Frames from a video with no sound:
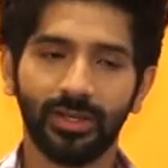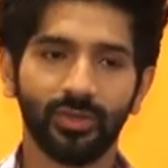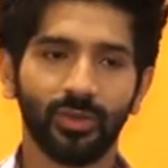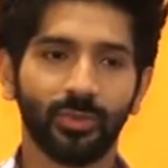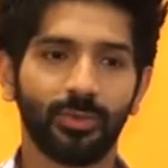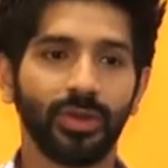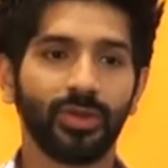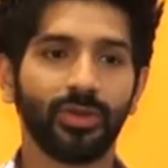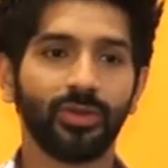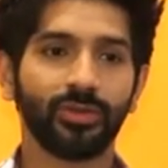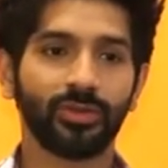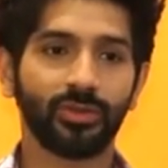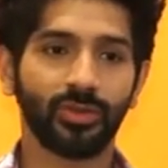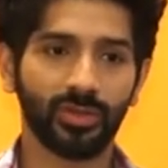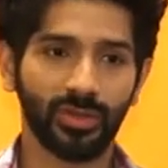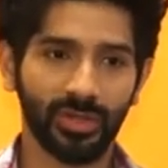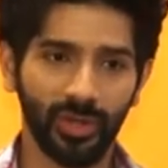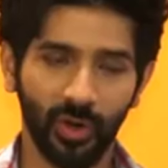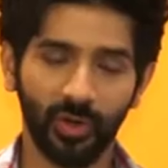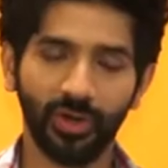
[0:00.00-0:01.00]
तो फिर
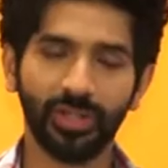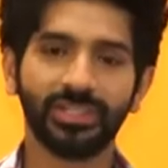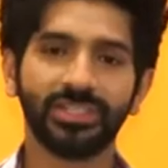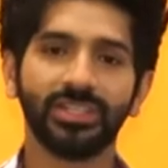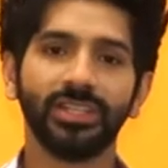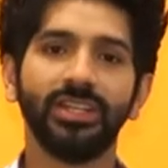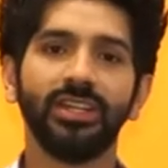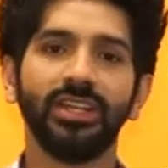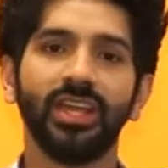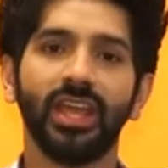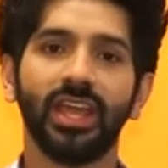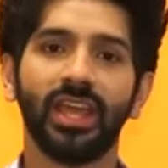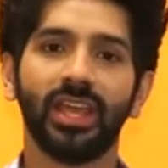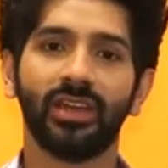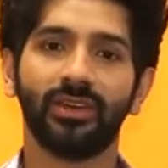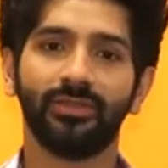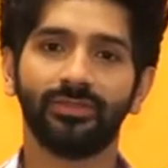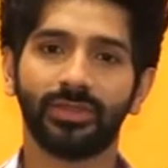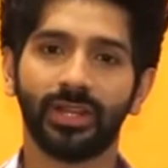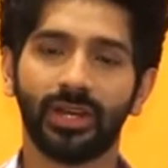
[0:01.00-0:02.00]
उन्होंने ऑडिशन लिया
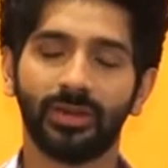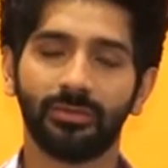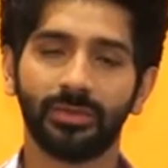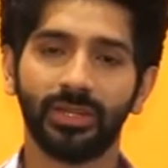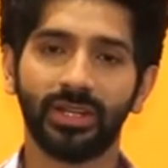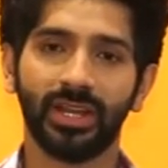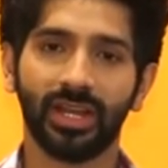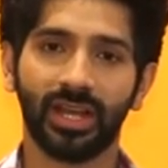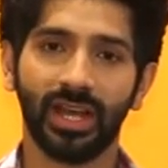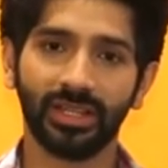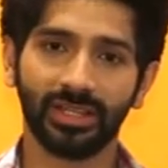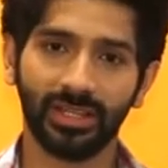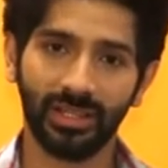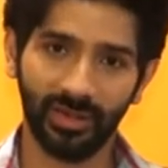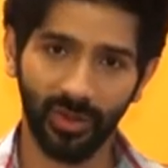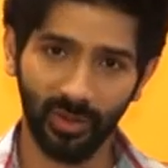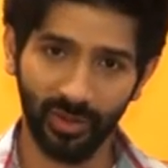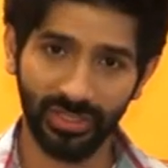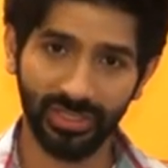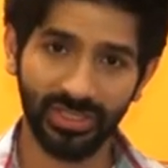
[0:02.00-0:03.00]
एक हफ़्ता हमने
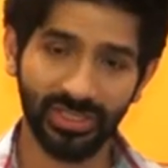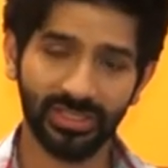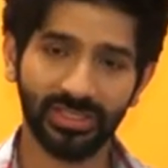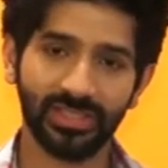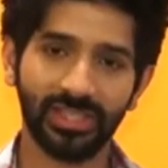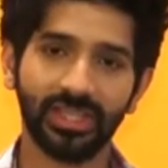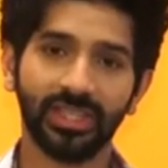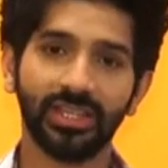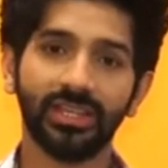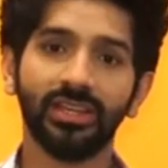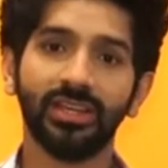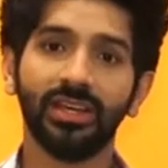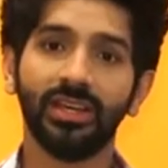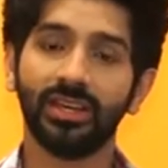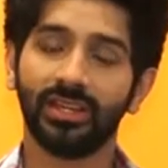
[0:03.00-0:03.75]
लगातार ऑडिशन किए